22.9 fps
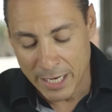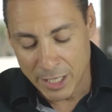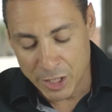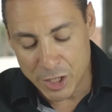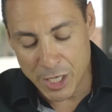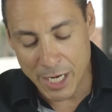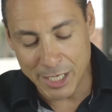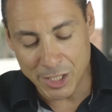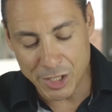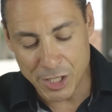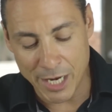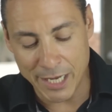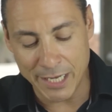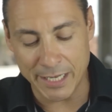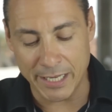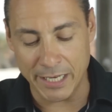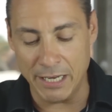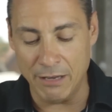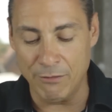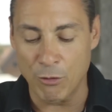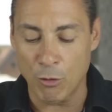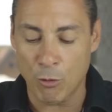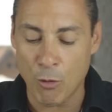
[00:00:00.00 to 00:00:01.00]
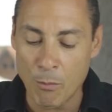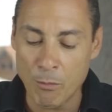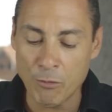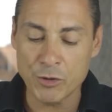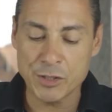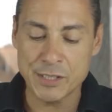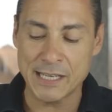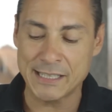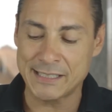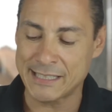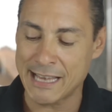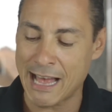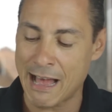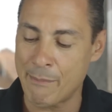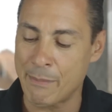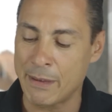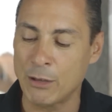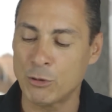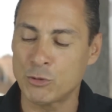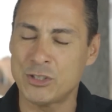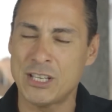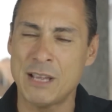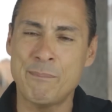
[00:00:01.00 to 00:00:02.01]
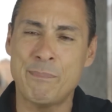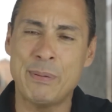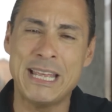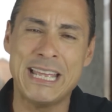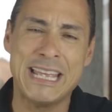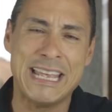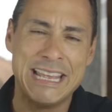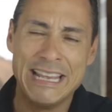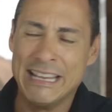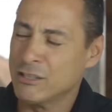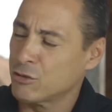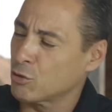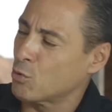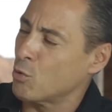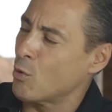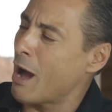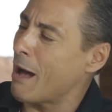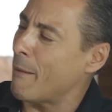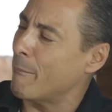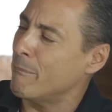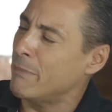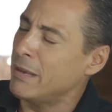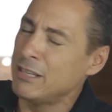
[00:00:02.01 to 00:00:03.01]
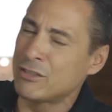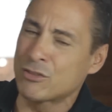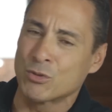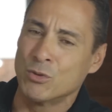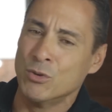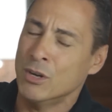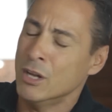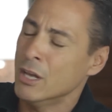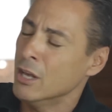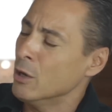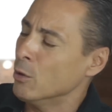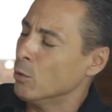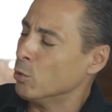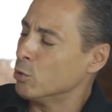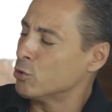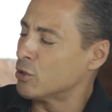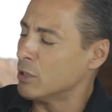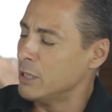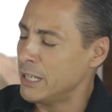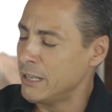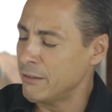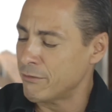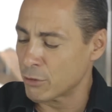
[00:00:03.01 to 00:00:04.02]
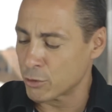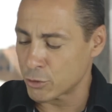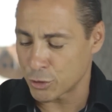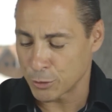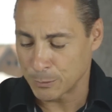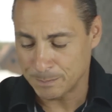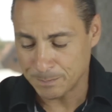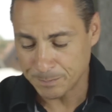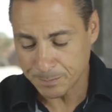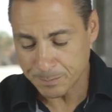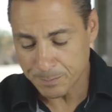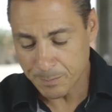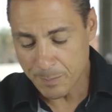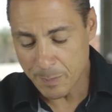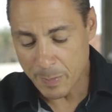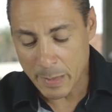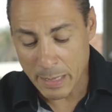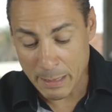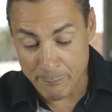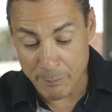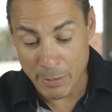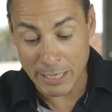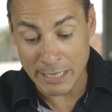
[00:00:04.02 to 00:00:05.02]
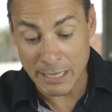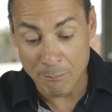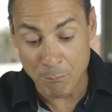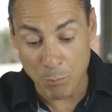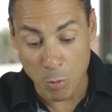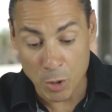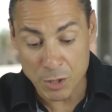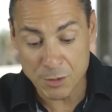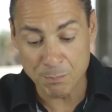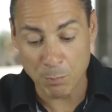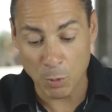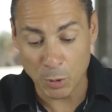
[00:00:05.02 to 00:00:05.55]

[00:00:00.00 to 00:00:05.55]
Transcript: Gente, é incrível, como vocês sabem, eu sempre risco, rabisco os livros para depois